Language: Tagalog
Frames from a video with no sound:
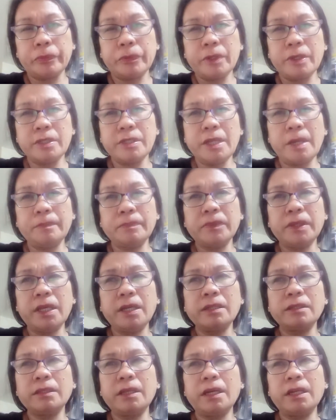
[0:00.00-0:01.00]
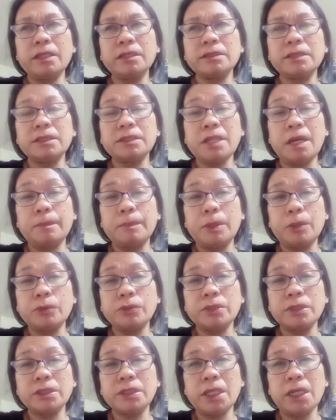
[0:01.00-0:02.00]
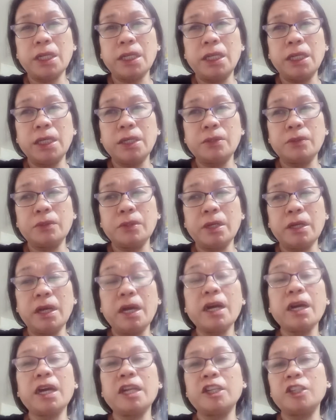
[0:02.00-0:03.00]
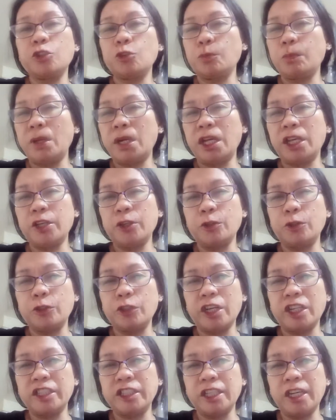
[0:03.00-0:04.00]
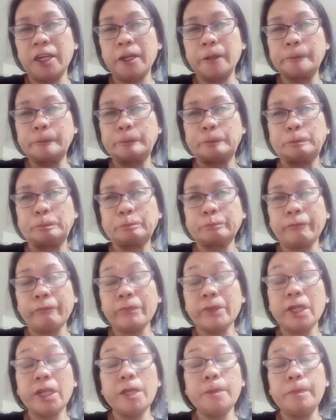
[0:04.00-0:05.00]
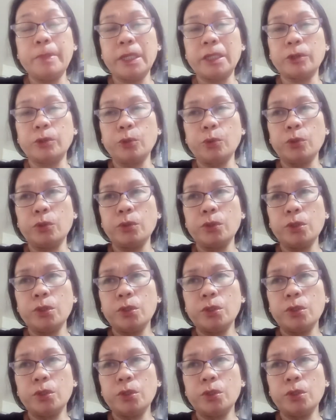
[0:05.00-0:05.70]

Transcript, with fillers: something na nagsasabi ako sa sarili ko nga, ah, ganito pala yung kanyang epekto.